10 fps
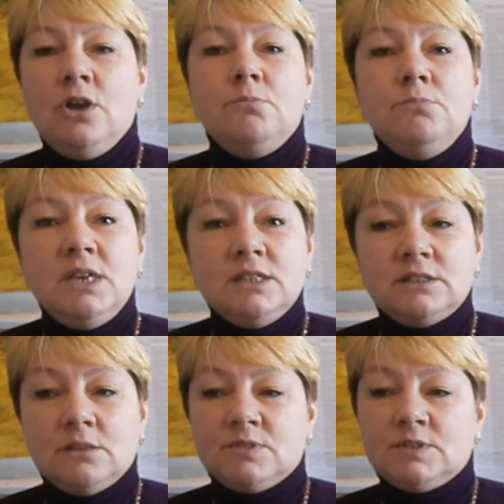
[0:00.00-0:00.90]

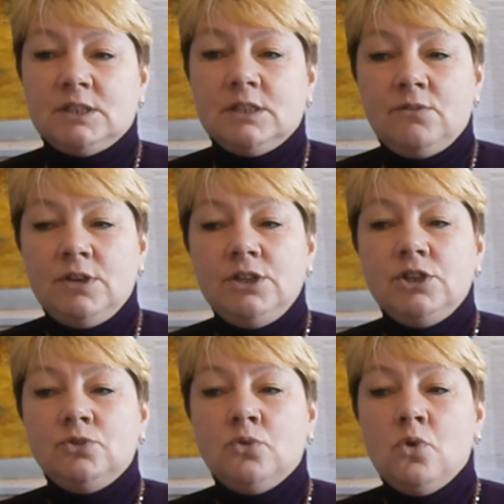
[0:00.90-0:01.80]
местом
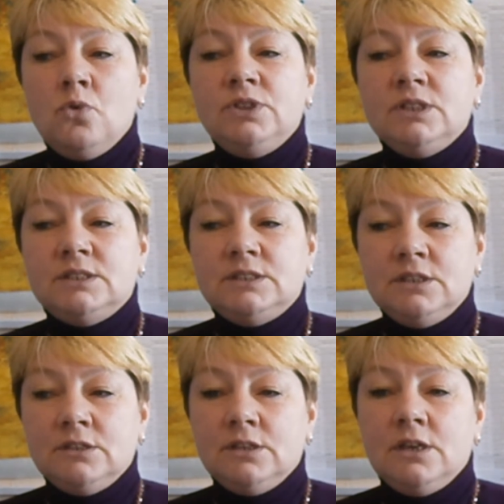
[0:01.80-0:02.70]
становления духовных
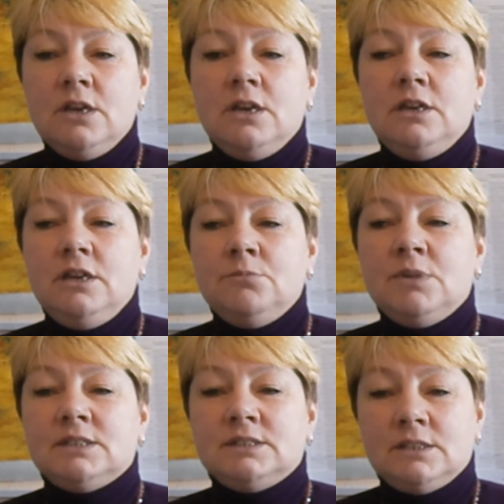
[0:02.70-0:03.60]
сил,
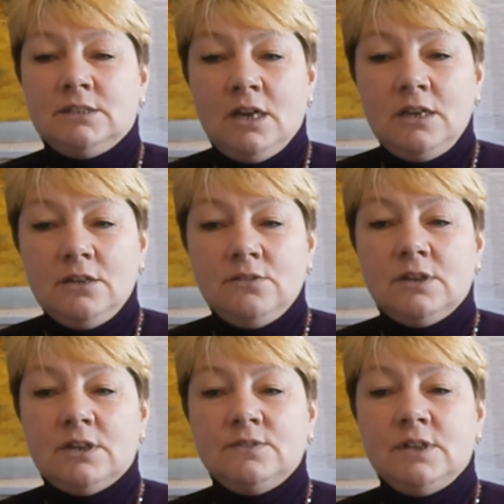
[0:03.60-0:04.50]

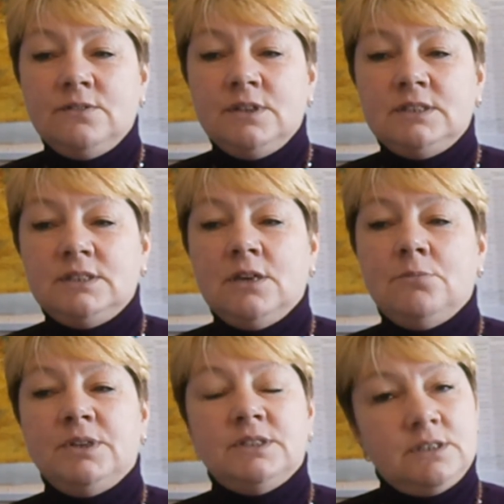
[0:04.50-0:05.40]
эмоционального равновесия
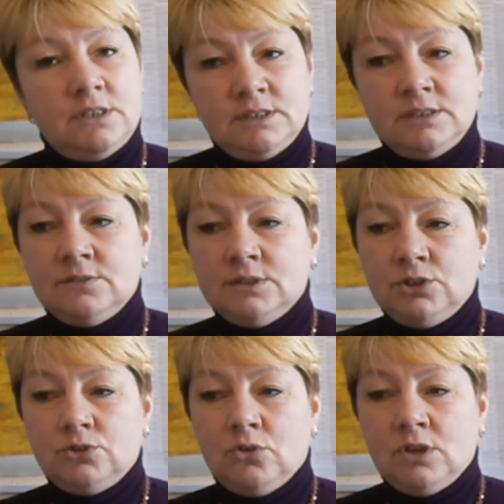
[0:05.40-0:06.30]
при стрессовых
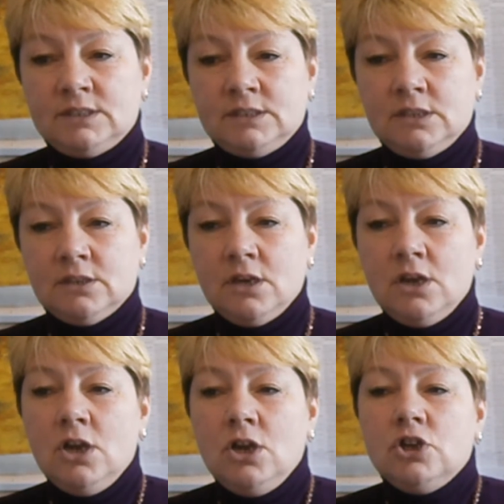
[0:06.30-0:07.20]
ситуациях.
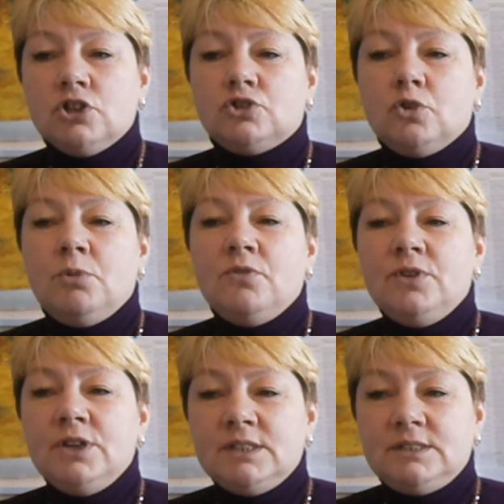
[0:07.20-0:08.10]
Чтобы
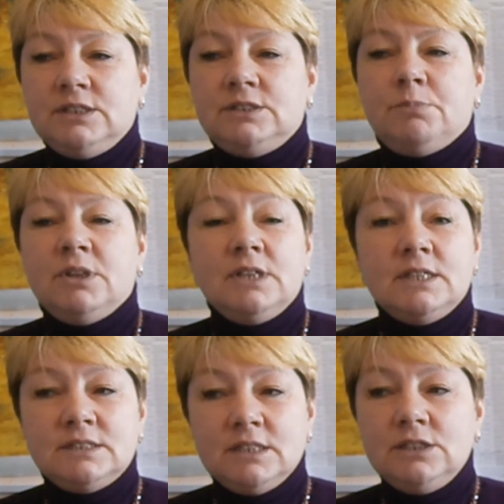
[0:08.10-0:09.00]
вырастить
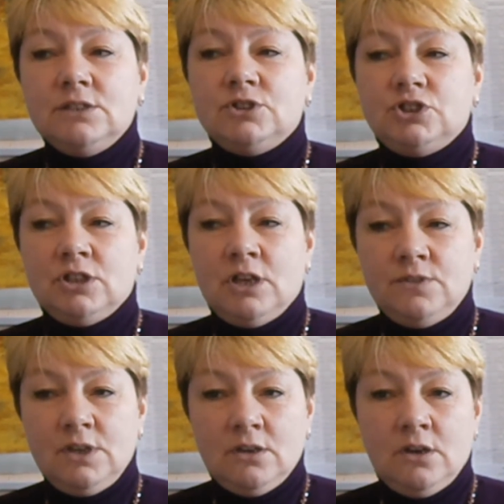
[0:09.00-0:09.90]
полноценного
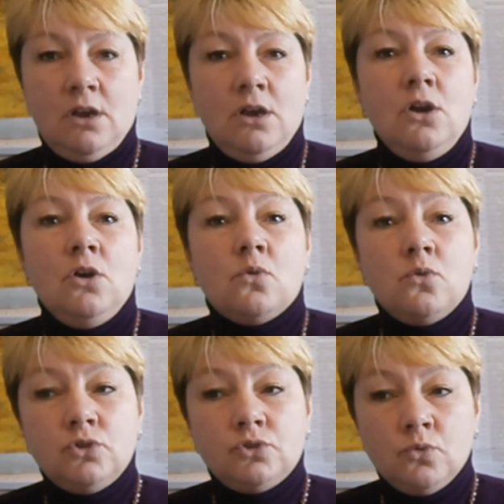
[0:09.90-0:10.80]
человека,
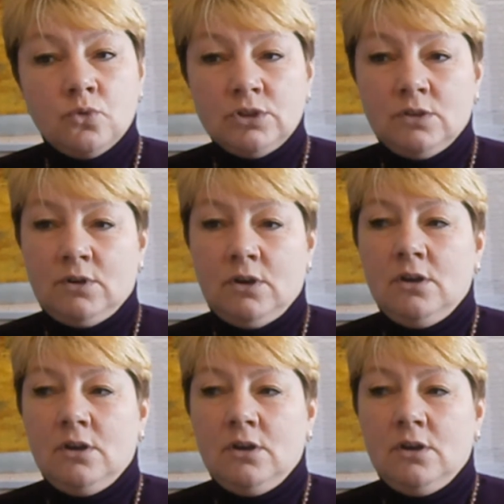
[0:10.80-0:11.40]
культурного,